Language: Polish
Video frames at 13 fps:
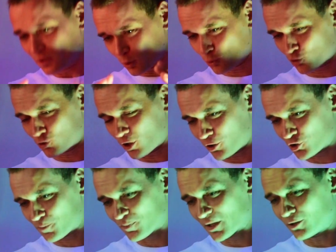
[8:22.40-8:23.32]
to już
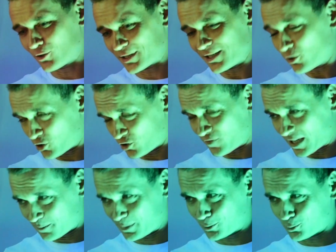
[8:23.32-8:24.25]
dość, to jest ilość
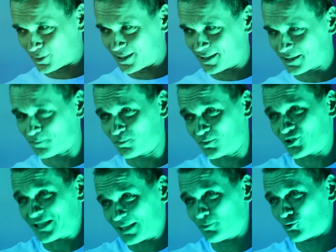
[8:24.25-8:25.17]
farby, która jest,
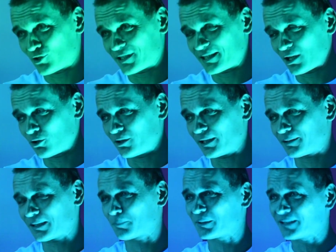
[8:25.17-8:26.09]
czasami już jest tego
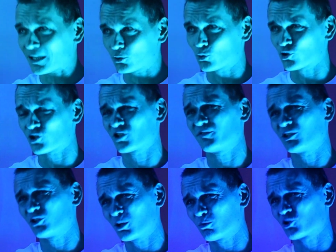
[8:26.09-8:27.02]
jakby tak dużo, że
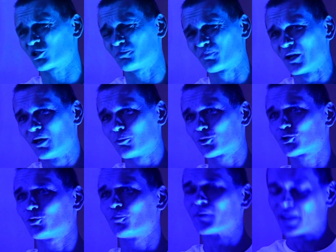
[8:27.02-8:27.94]
wiadomo, że po prostu